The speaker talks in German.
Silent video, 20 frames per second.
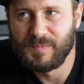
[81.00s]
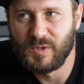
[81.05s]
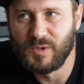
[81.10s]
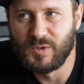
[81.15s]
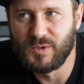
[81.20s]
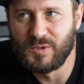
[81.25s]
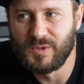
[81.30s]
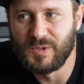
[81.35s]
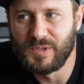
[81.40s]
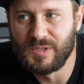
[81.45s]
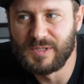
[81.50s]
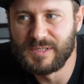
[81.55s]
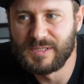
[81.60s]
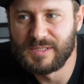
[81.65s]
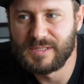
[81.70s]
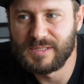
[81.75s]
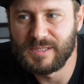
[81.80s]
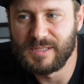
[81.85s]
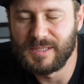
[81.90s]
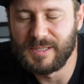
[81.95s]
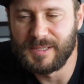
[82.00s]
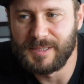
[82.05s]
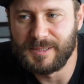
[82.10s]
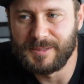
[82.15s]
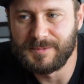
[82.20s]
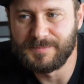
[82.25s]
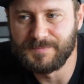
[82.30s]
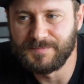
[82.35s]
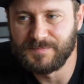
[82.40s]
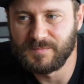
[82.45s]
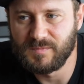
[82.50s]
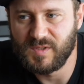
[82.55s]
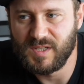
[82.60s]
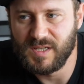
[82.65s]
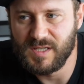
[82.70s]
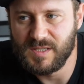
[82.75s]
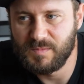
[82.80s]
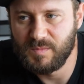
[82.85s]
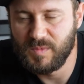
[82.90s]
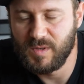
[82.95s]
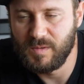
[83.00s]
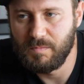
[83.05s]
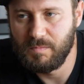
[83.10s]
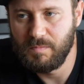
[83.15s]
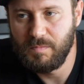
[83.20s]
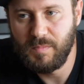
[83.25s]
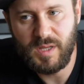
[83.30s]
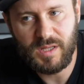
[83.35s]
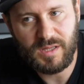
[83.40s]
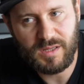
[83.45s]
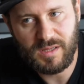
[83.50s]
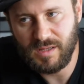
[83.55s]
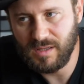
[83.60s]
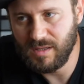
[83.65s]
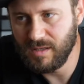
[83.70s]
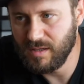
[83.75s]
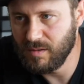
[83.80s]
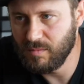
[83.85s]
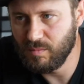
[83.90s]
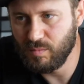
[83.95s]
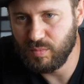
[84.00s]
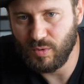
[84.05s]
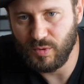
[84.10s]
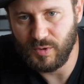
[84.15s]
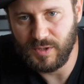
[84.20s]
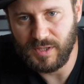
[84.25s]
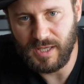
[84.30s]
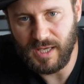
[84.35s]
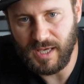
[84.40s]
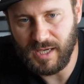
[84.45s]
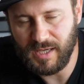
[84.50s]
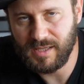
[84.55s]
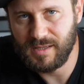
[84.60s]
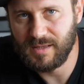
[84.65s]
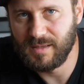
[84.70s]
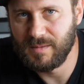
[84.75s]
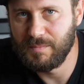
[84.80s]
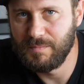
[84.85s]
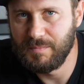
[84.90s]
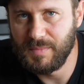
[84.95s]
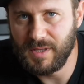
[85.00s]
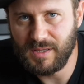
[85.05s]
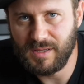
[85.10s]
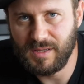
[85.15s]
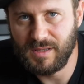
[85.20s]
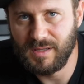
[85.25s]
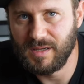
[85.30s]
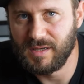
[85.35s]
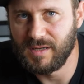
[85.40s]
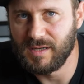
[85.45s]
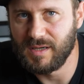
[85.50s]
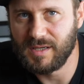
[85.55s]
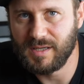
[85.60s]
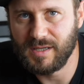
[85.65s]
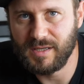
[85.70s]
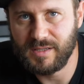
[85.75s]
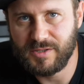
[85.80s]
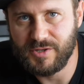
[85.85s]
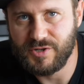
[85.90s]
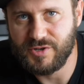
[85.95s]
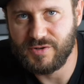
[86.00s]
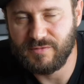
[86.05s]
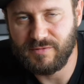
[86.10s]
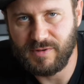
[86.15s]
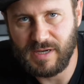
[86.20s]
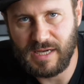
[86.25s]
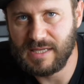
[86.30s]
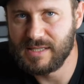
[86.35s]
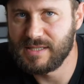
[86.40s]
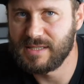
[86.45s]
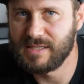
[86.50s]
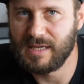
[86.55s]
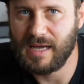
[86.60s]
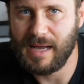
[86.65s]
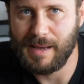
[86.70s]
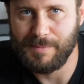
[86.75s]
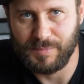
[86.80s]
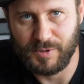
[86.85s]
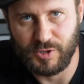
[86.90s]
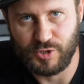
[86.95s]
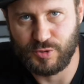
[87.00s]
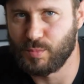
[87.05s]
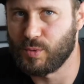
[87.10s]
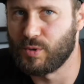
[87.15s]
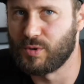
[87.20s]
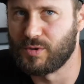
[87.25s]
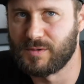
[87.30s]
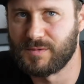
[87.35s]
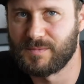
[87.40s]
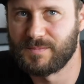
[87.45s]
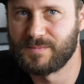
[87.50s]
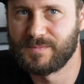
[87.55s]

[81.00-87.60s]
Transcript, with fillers: Und ähm, der ist mir mitten im Projekt, mitten in der kritischen Phase abgesprungen.